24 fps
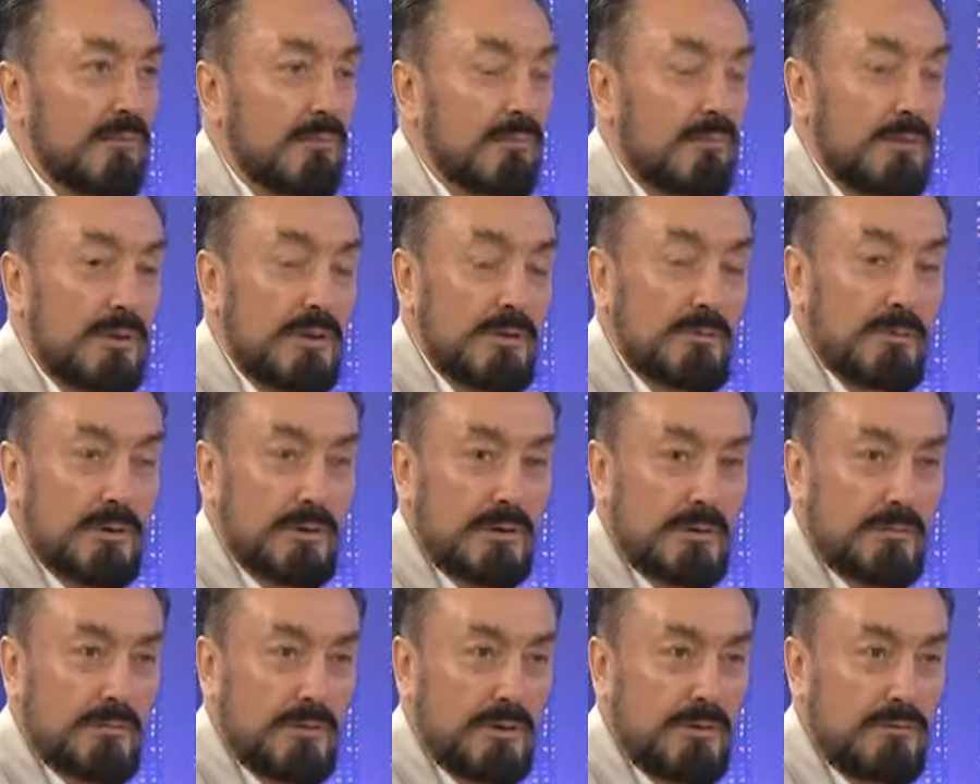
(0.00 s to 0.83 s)
Bilim
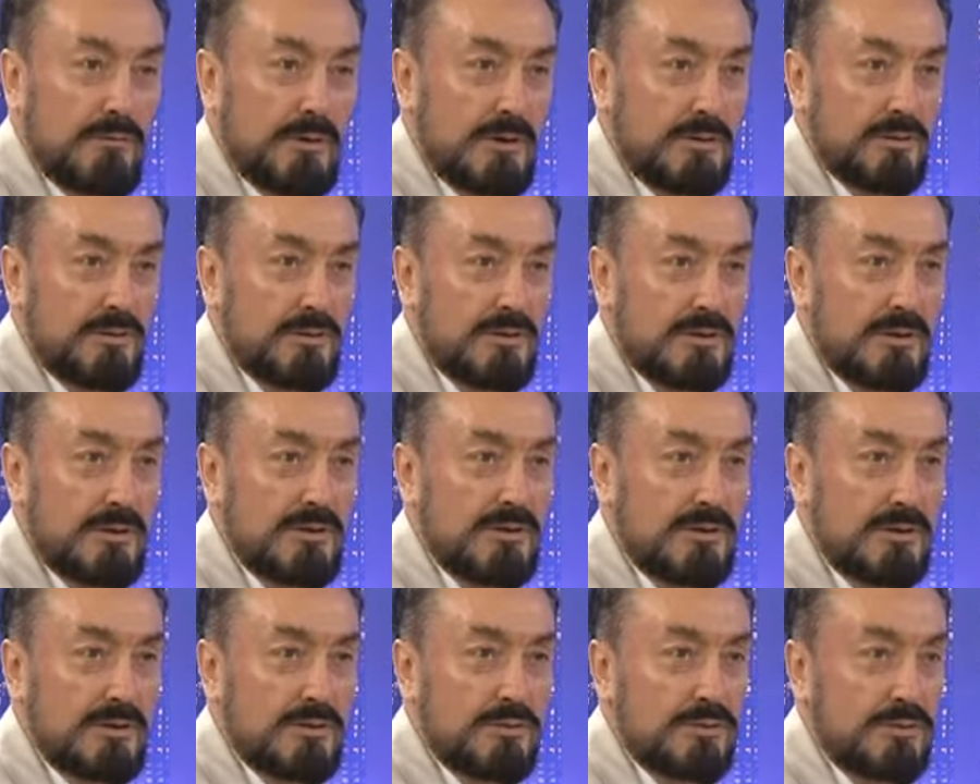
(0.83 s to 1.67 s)
adamları var güçlerine
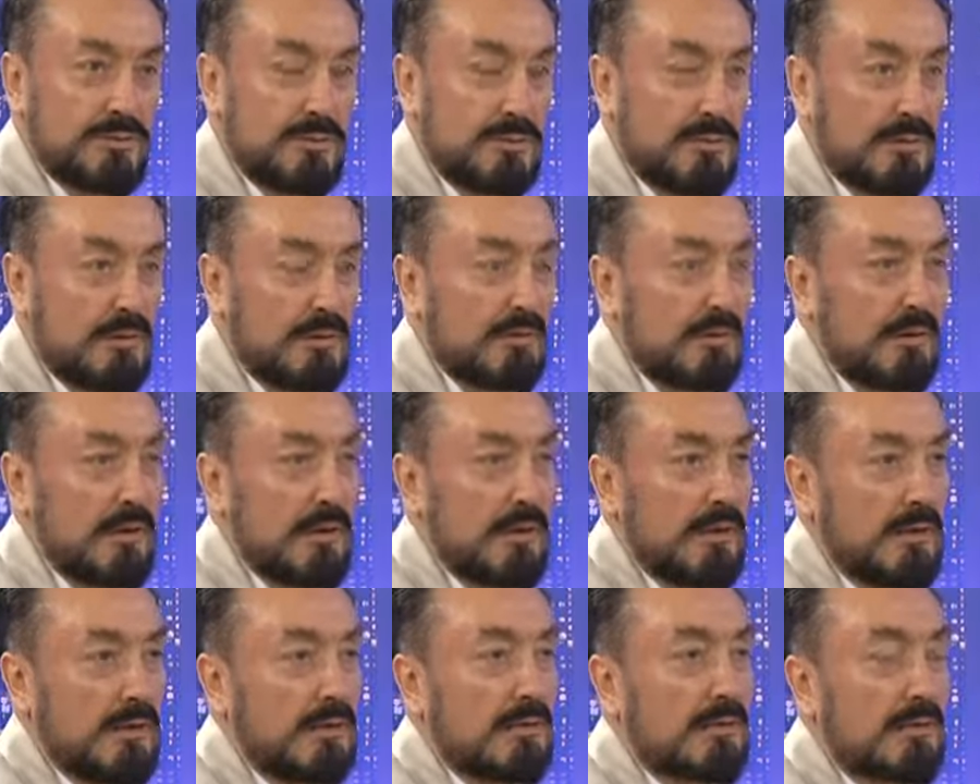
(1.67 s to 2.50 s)
çalışıyorlar.
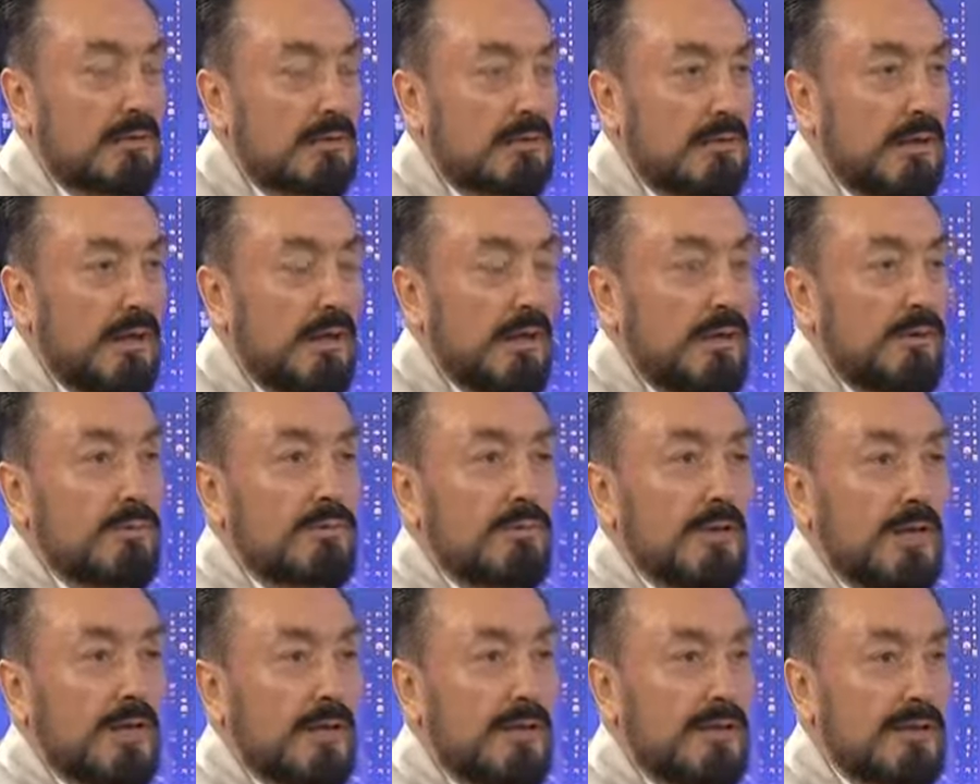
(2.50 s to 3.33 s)
Yani tahayyül
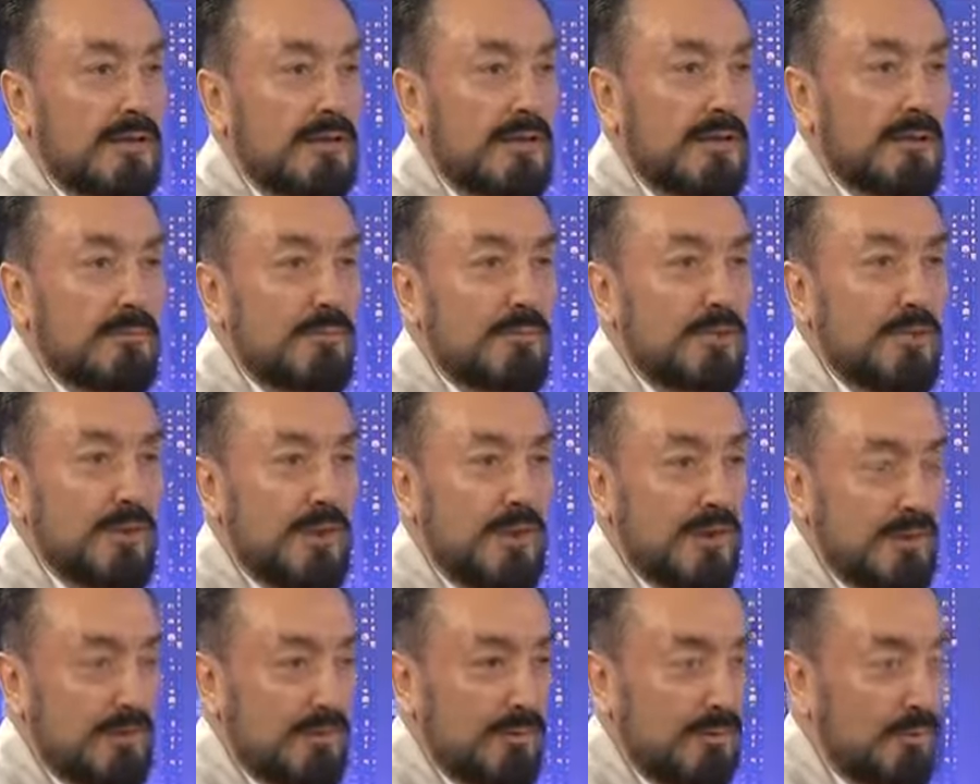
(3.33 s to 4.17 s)
dahi edilemiyor
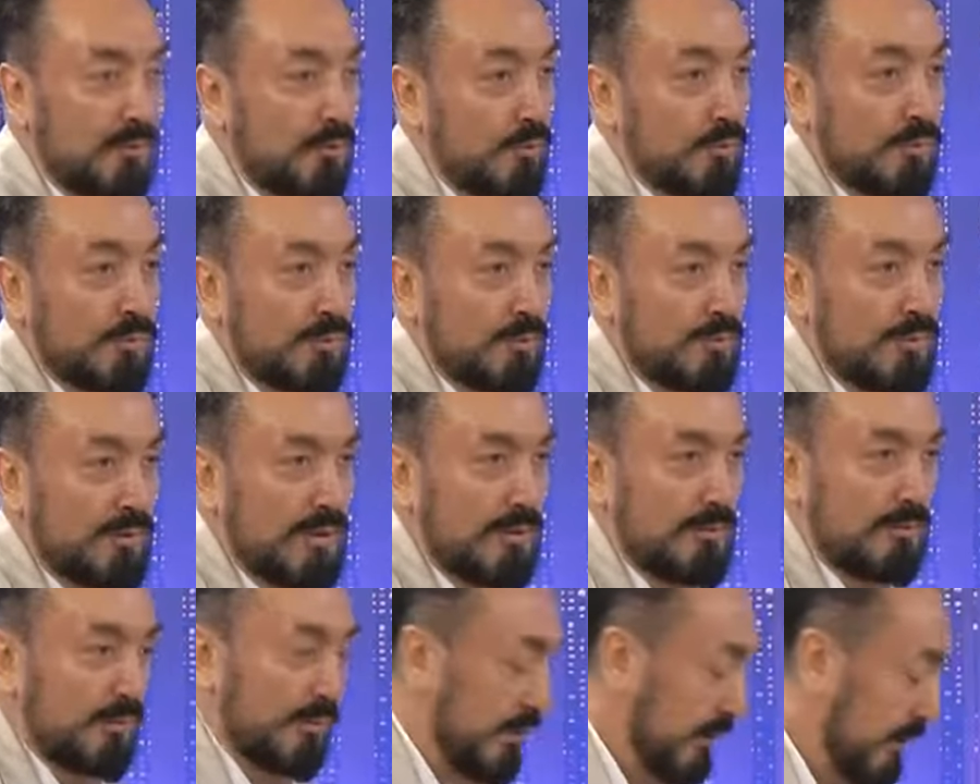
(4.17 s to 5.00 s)
yani. Ölümü
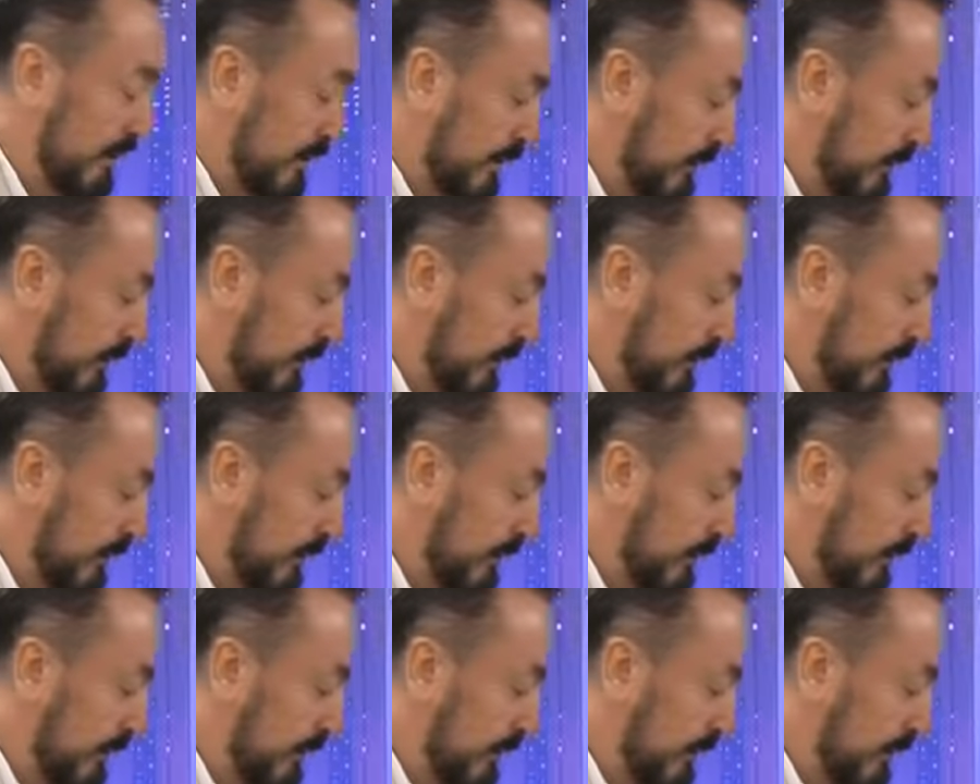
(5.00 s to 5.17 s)
durduramıyorlar.